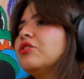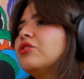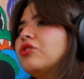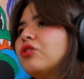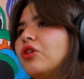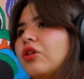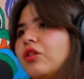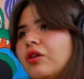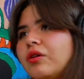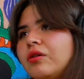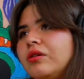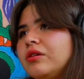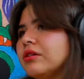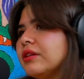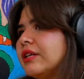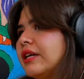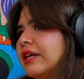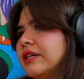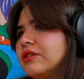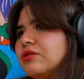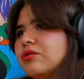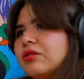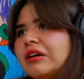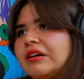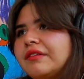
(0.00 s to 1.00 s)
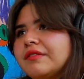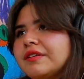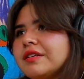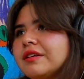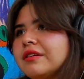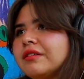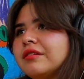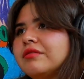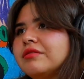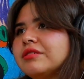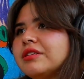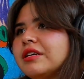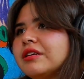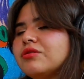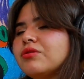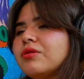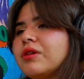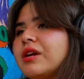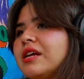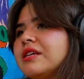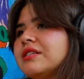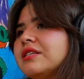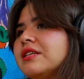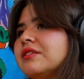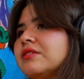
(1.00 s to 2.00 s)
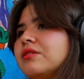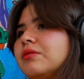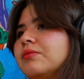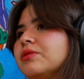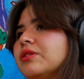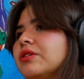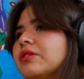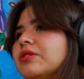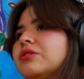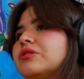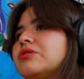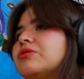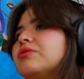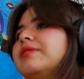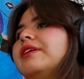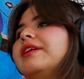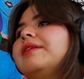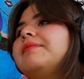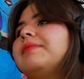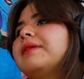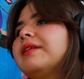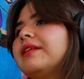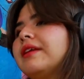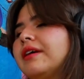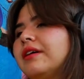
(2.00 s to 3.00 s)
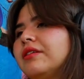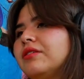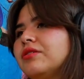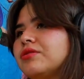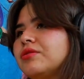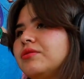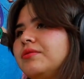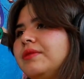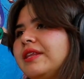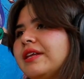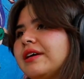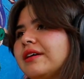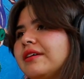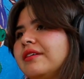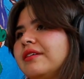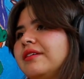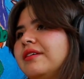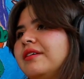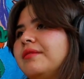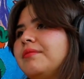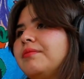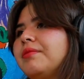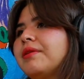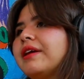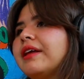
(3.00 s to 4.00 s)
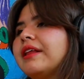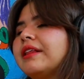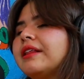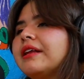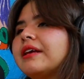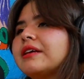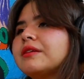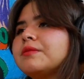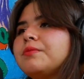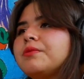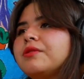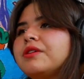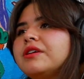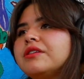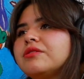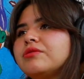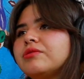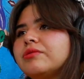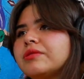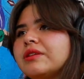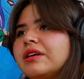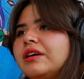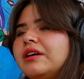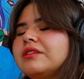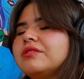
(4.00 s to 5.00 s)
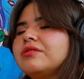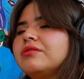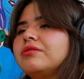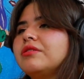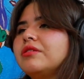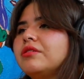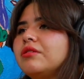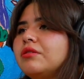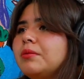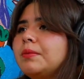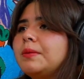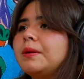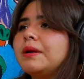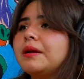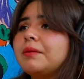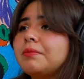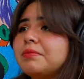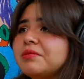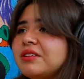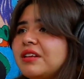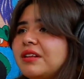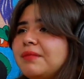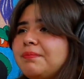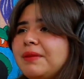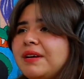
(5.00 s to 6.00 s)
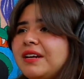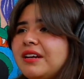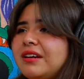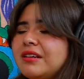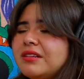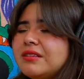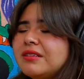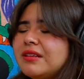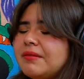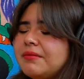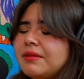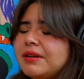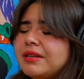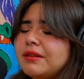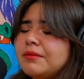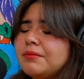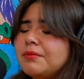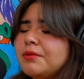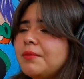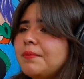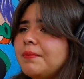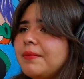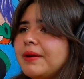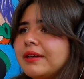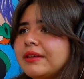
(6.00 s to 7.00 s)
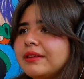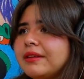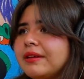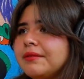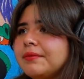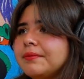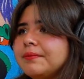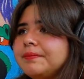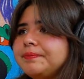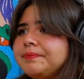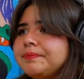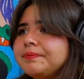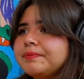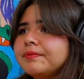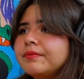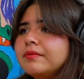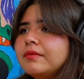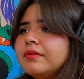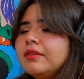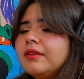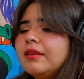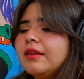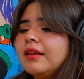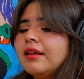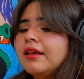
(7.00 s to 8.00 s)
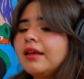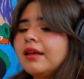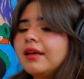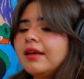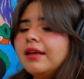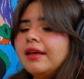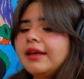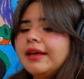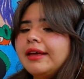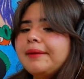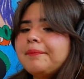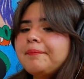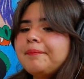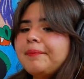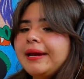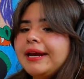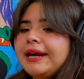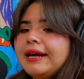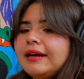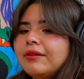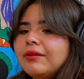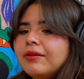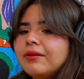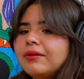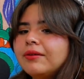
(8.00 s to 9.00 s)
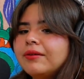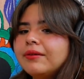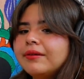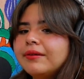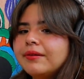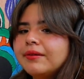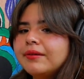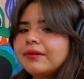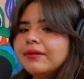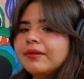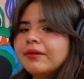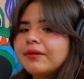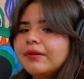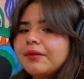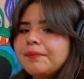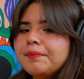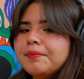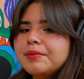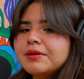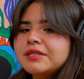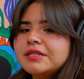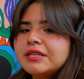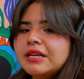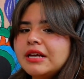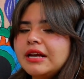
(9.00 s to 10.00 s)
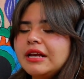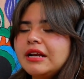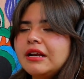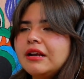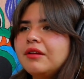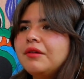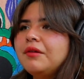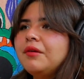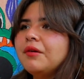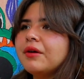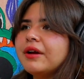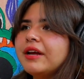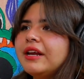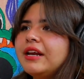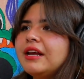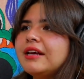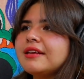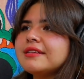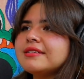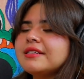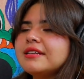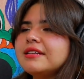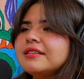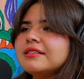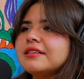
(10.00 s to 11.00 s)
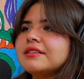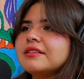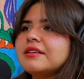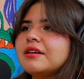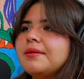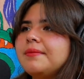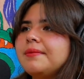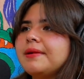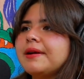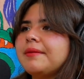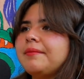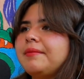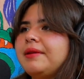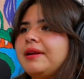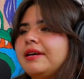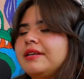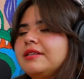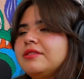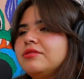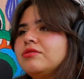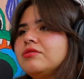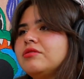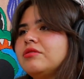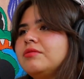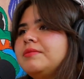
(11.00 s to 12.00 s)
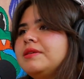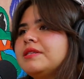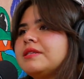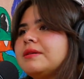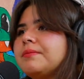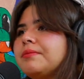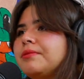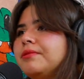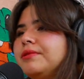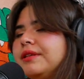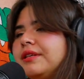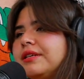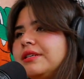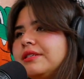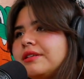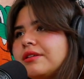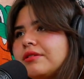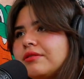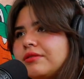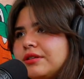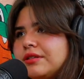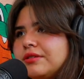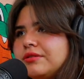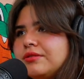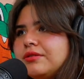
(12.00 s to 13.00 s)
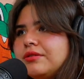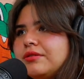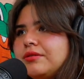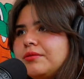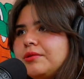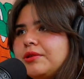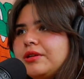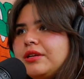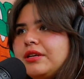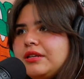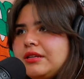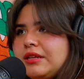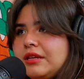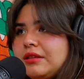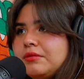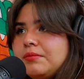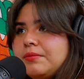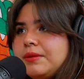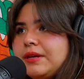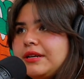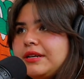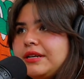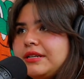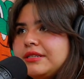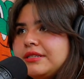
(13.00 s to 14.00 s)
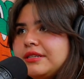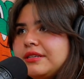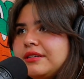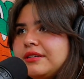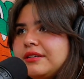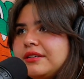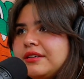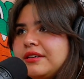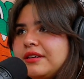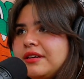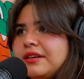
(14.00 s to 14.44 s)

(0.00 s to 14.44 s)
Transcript: todo lo trae en su cabeza. O sea, su clase es como si te estuviera platicando su vida, porque te expone de sus casos y todo, porque pues el penal es la verdad muy práctico. Pero pues lo que él hace es así como que, mira, estos son mis apuntes y con esto voy a ir dando mi clase.